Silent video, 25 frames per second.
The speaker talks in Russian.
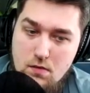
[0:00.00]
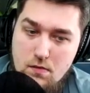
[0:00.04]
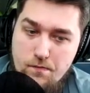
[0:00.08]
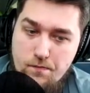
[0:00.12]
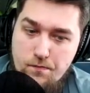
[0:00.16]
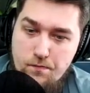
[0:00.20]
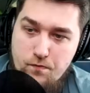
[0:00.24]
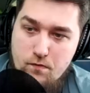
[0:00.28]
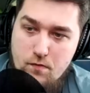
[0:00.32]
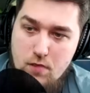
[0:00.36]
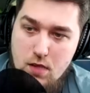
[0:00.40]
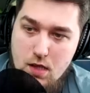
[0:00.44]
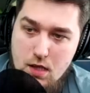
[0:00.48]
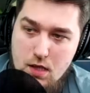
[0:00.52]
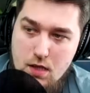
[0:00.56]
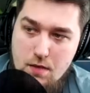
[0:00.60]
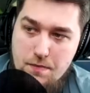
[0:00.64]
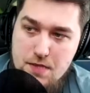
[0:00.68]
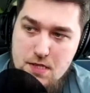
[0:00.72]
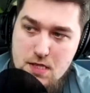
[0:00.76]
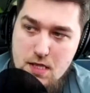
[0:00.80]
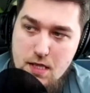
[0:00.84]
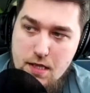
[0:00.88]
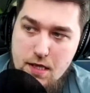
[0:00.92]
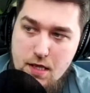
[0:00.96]
Блин, ты
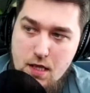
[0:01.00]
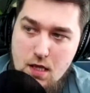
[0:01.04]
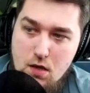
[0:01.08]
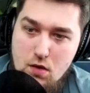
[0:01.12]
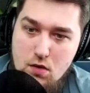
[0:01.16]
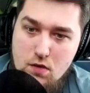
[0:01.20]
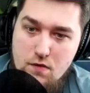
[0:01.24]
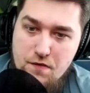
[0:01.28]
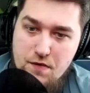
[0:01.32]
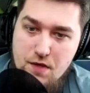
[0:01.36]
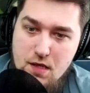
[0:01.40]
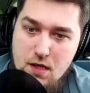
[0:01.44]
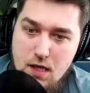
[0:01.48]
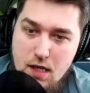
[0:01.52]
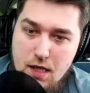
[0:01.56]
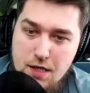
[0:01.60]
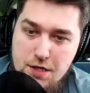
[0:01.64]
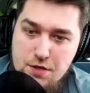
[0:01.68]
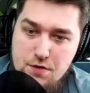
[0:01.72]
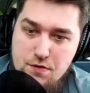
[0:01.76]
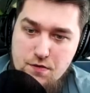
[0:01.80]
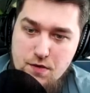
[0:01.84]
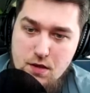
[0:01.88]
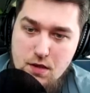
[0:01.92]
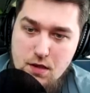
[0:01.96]
посмотри, как он
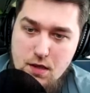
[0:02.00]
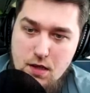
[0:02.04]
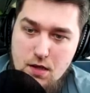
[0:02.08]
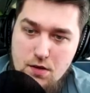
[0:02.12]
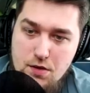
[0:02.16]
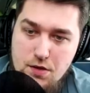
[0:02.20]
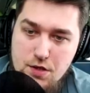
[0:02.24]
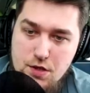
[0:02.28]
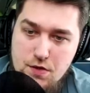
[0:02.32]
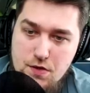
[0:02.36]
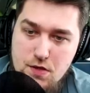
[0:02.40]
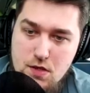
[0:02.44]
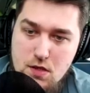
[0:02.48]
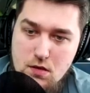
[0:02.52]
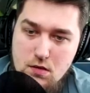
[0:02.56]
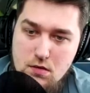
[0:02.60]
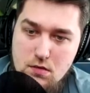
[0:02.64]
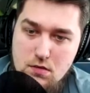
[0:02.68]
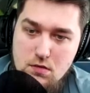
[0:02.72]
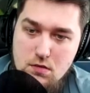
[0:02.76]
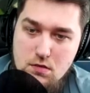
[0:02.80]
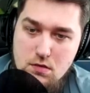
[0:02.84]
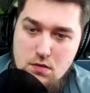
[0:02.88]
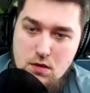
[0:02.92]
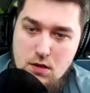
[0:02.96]
вихерачивает, короче, все.
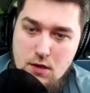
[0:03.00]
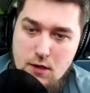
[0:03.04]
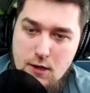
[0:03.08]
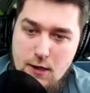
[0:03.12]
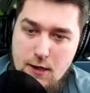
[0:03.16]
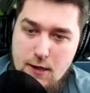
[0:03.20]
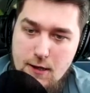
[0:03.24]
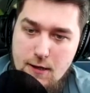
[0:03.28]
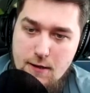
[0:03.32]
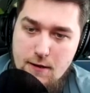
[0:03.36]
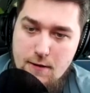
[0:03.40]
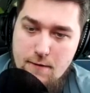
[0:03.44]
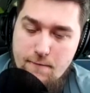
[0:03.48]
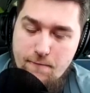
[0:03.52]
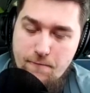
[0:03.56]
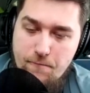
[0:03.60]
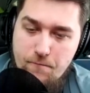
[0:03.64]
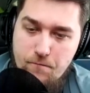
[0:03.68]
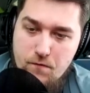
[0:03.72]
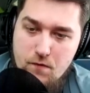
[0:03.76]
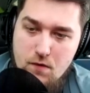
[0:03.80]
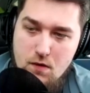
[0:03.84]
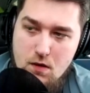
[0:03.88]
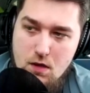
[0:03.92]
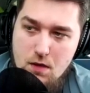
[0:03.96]

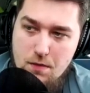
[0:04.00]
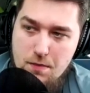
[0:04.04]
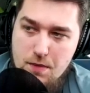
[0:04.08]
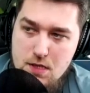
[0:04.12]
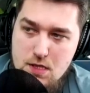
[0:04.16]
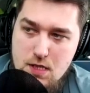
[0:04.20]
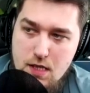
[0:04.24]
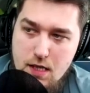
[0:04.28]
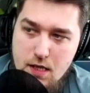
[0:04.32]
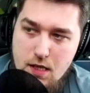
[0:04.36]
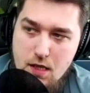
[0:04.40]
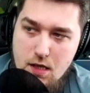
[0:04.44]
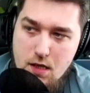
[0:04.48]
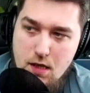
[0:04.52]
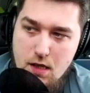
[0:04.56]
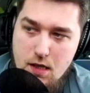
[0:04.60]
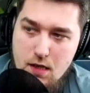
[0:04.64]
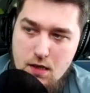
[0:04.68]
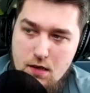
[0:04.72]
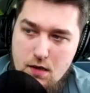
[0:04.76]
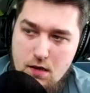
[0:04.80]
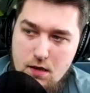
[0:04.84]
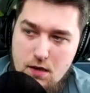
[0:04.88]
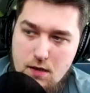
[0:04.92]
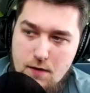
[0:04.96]
Ты посмотри,
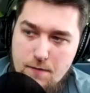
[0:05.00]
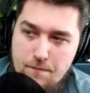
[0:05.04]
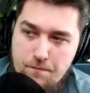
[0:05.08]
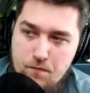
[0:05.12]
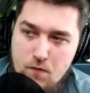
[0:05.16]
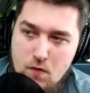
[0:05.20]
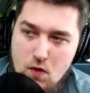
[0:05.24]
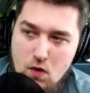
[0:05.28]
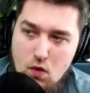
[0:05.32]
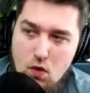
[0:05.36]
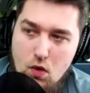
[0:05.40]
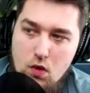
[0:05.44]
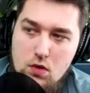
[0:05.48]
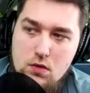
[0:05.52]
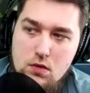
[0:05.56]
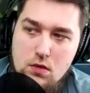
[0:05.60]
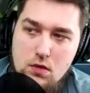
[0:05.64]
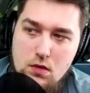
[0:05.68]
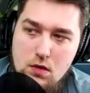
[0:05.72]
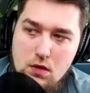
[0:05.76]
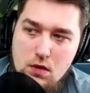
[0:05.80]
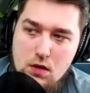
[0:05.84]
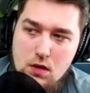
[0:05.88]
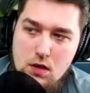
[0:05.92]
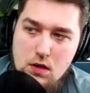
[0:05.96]
да? Он,
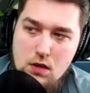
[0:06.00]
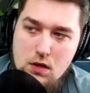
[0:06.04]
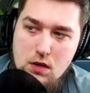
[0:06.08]
э, на